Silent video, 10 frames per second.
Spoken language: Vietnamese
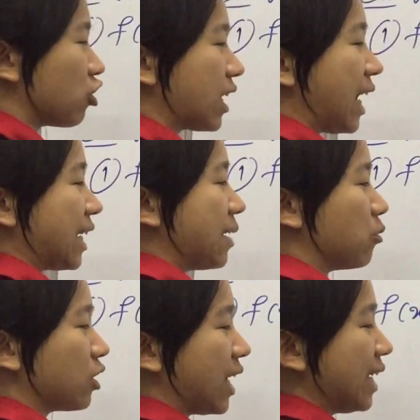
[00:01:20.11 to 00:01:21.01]
được cho cả này
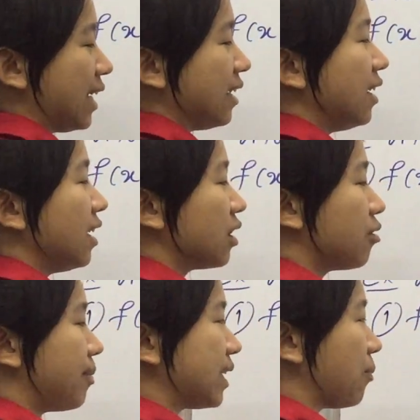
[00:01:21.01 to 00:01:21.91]
một này
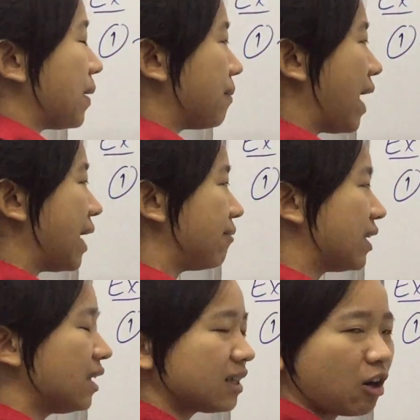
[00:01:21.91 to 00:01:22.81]
thôi mà cho phí bánh vì
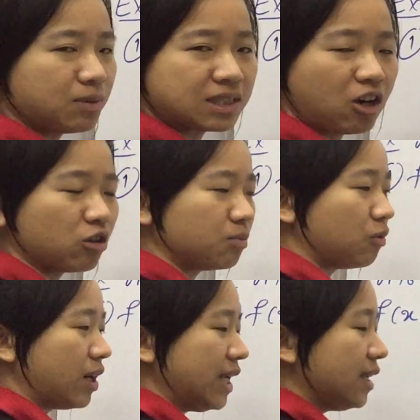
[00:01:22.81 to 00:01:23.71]
nắng không bị sâu ẩn
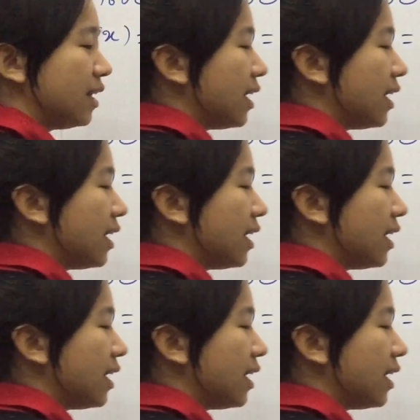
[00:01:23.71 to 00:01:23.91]
thủi